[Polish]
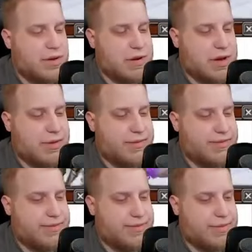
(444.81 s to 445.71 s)
dobra.
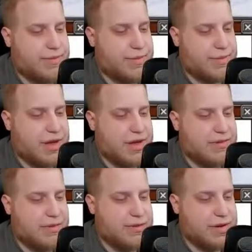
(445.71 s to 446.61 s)
W
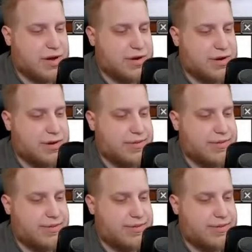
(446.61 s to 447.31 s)
takim bądź razie...